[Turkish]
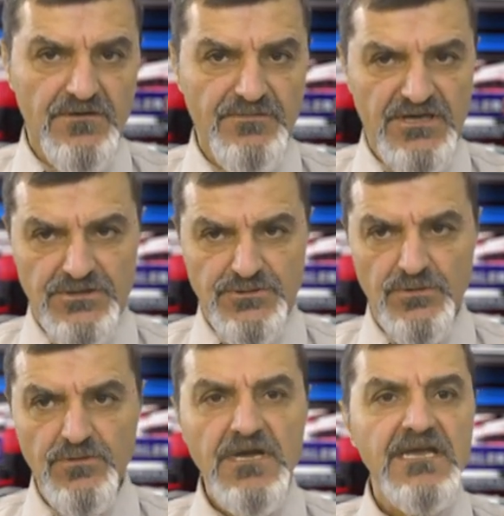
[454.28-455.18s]

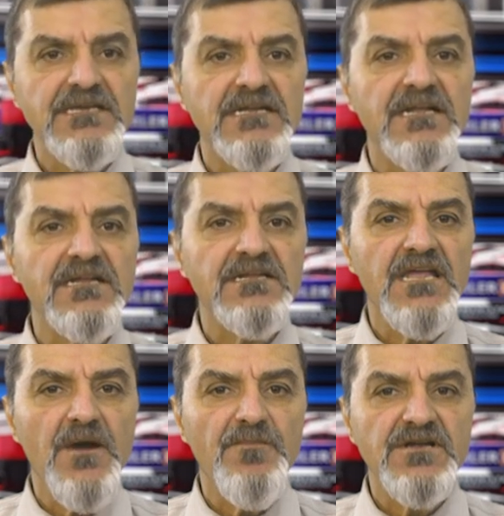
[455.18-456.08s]
Birçoğu genellikle
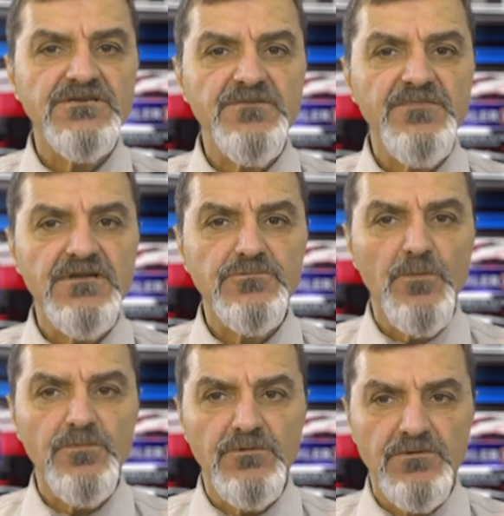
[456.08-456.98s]
yabancı bir
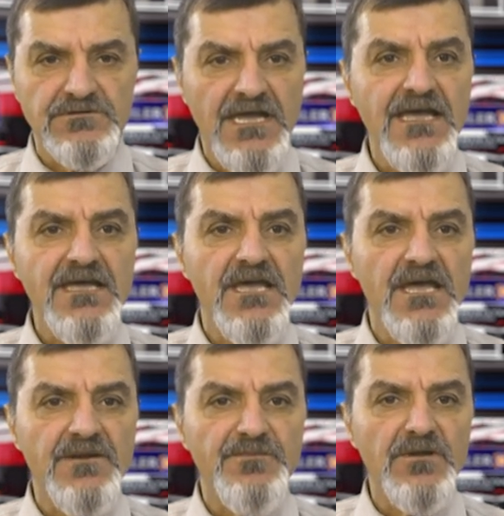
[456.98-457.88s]
toplulukta
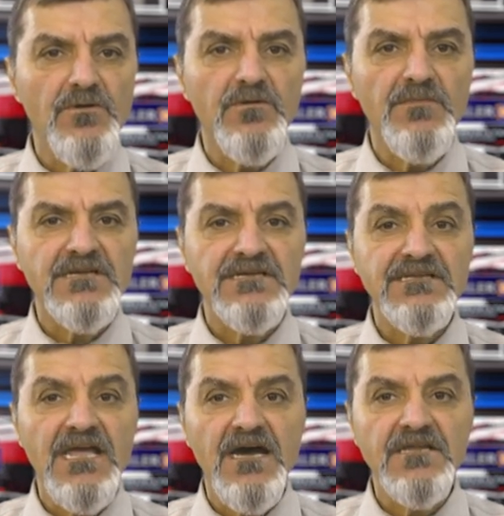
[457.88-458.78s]
Ermeni olmanın
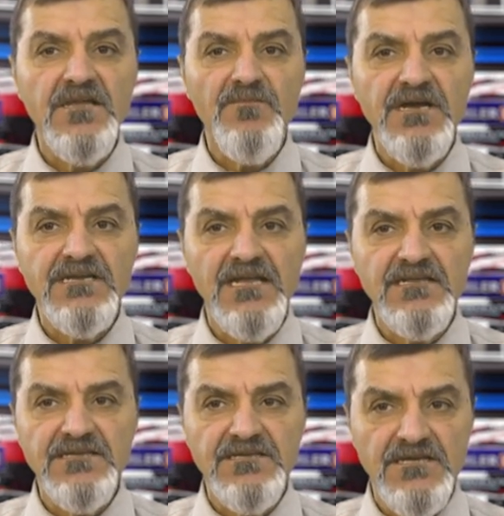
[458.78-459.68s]
ne anlama
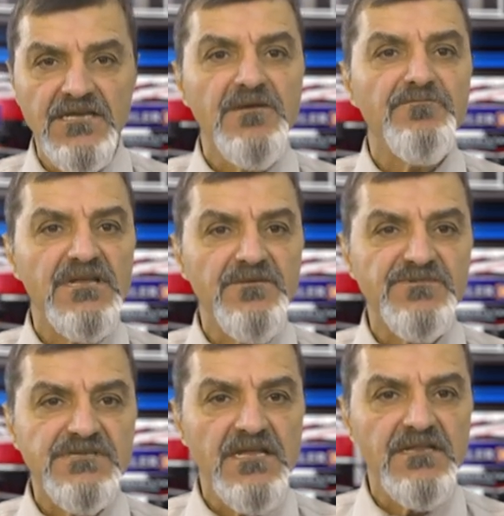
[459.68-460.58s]
geldiğini
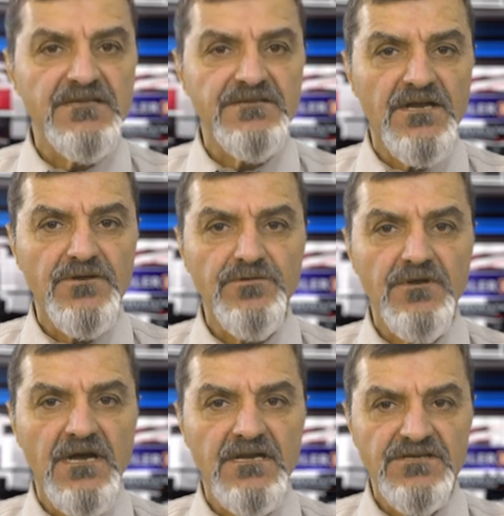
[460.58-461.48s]
bilimsel literatür
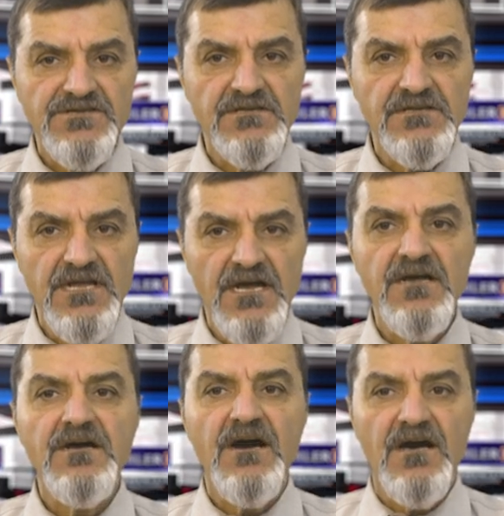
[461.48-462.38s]
aracılığıyla
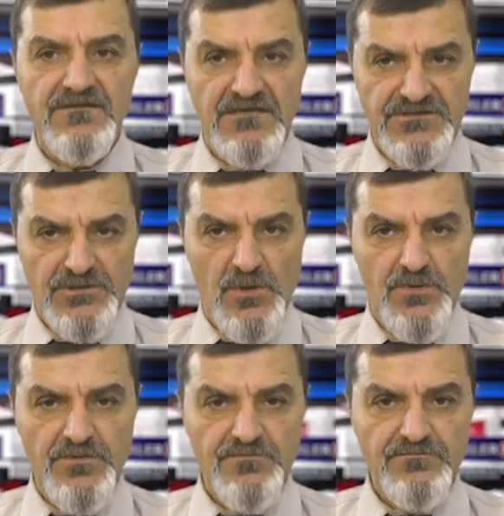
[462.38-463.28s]
anlatıyor.